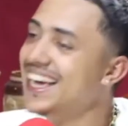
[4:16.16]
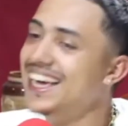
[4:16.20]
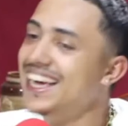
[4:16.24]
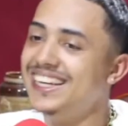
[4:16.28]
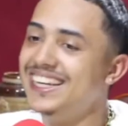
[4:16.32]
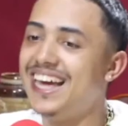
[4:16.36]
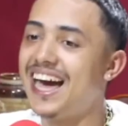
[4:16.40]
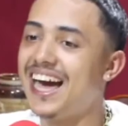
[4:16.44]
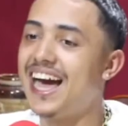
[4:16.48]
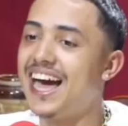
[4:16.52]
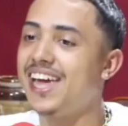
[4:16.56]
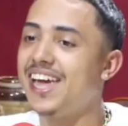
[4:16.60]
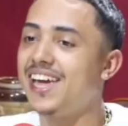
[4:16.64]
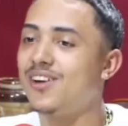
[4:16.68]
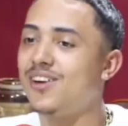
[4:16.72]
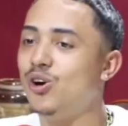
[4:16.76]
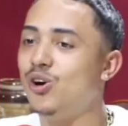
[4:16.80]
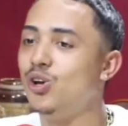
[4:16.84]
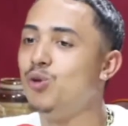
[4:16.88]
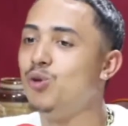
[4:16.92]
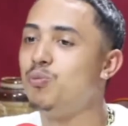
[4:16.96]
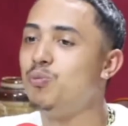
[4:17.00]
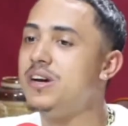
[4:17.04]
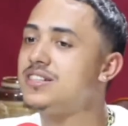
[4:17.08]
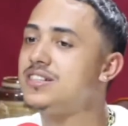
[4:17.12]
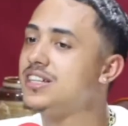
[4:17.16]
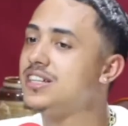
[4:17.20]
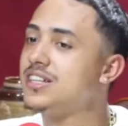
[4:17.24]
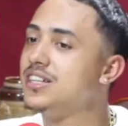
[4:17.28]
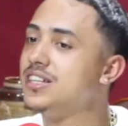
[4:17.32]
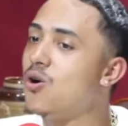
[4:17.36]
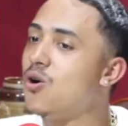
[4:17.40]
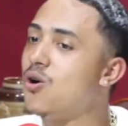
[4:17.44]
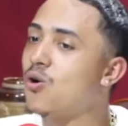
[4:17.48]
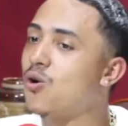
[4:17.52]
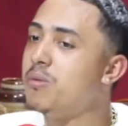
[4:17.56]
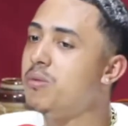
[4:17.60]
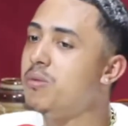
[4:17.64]
e aí, quando Sou, penso é. que
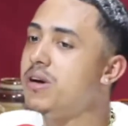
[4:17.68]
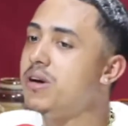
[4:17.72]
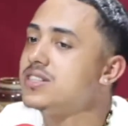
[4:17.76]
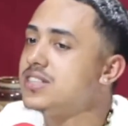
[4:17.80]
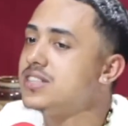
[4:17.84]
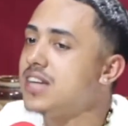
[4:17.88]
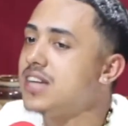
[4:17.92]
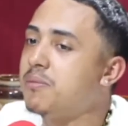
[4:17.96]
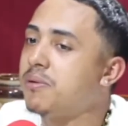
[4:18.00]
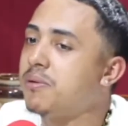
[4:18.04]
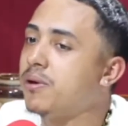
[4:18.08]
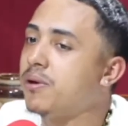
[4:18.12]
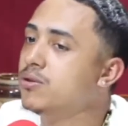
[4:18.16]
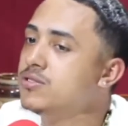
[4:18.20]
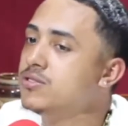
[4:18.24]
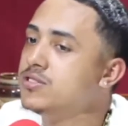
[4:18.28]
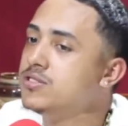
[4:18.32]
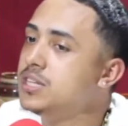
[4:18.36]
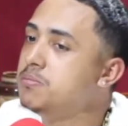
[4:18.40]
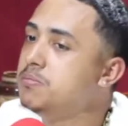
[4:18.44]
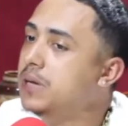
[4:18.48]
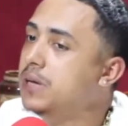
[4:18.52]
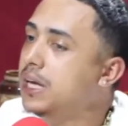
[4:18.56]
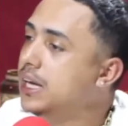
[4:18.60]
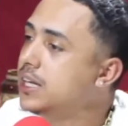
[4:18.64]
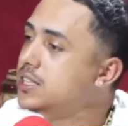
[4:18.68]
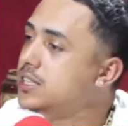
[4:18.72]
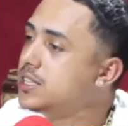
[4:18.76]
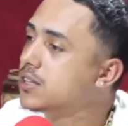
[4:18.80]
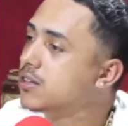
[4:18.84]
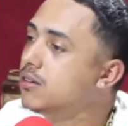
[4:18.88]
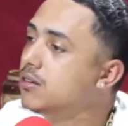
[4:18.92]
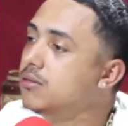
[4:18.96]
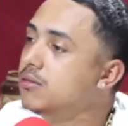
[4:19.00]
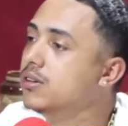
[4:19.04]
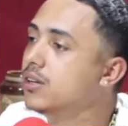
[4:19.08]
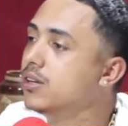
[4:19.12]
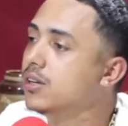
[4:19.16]
não, comecei a produzir beat,
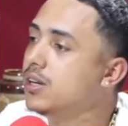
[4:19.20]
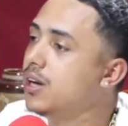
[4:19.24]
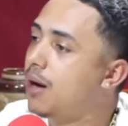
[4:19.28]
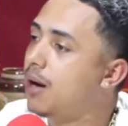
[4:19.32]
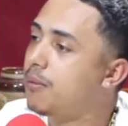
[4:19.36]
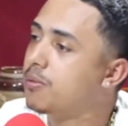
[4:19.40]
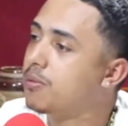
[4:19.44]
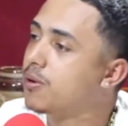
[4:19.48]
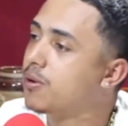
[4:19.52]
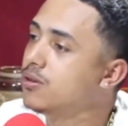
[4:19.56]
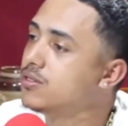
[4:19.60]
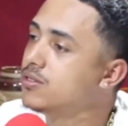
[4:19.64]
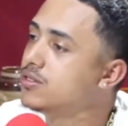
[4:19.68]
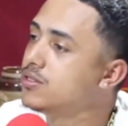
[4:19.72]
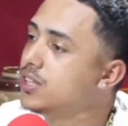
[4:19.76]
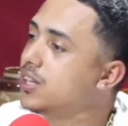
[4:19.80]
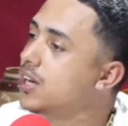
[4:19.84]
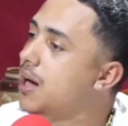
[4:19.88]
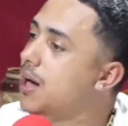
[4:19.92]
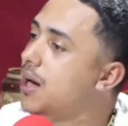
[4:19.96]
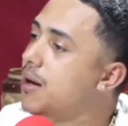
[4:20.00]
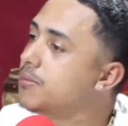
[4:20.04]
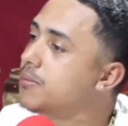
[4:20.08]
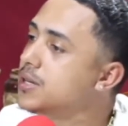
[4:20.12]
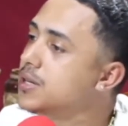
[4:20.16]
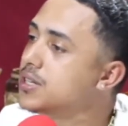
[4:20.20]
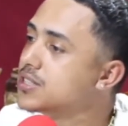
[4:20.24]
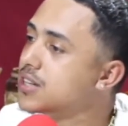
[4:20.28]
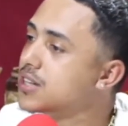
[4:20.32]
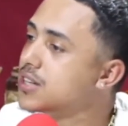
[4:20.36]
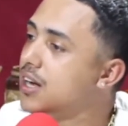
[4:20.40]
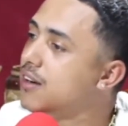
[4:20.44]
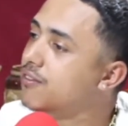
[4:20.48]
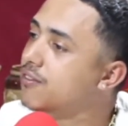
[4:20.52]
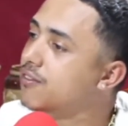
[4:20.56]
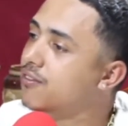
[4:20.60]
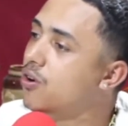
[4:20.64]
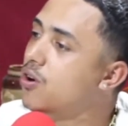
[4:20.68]
com, e a produzir, a mixar
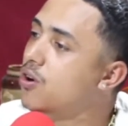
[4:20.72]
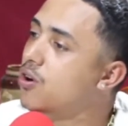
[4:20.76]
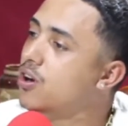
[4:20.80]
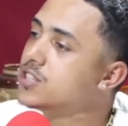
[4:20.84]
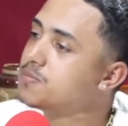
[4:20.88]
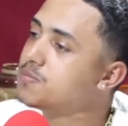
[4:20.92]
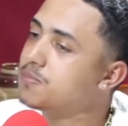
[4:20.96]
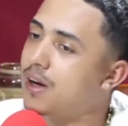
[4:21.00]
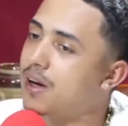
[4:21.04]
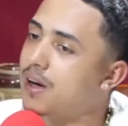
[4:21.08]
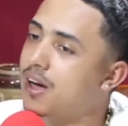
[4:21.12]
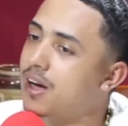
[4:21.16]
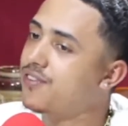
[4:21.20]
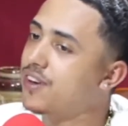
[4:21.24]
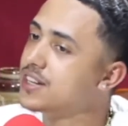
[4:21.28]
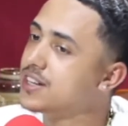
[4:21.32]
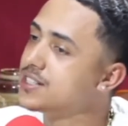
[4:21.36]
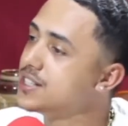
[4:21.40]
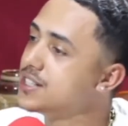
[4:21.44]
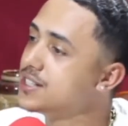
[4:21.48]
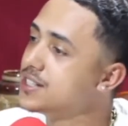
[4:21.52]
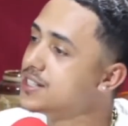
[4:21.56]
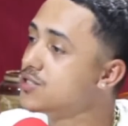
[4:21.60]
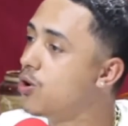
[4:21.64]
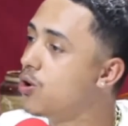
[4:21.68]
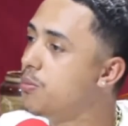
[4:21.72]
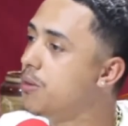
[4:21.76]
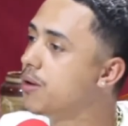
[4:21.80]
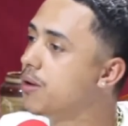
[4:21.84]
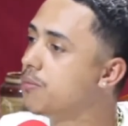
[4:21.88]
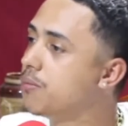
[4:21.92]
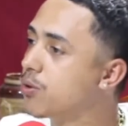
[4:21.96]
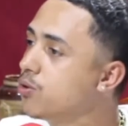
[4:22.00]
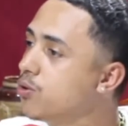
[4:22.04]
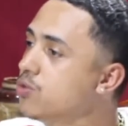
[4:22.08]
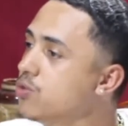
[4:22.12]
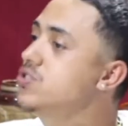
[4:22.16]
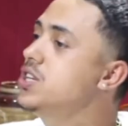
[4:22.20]
a voz, pá, fazer som, mano.
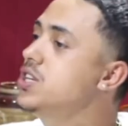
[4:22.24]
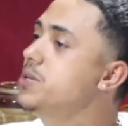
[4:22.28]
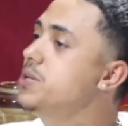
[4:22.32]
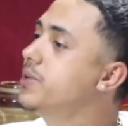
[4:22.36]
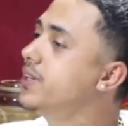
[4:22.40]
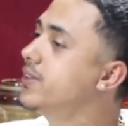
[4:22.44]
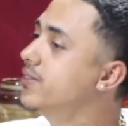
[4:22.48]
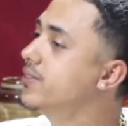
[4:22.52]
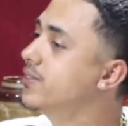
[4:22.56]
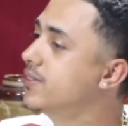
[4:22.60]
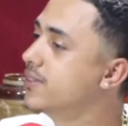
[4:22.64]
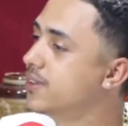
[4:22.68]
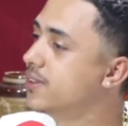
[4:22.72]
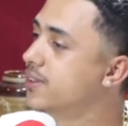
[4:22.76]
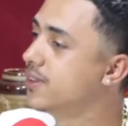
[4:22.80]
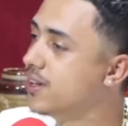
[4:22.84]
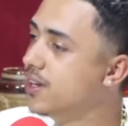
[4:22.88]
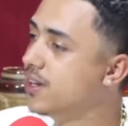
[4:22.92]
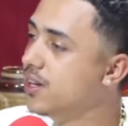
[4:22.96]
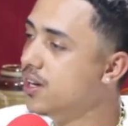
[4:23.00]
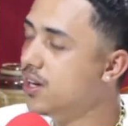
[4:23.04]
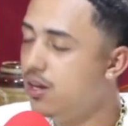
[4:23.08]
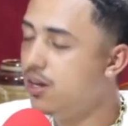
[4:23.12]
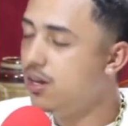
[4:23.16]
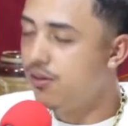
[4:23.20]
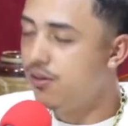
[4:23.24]
Produzir, mano. Falei,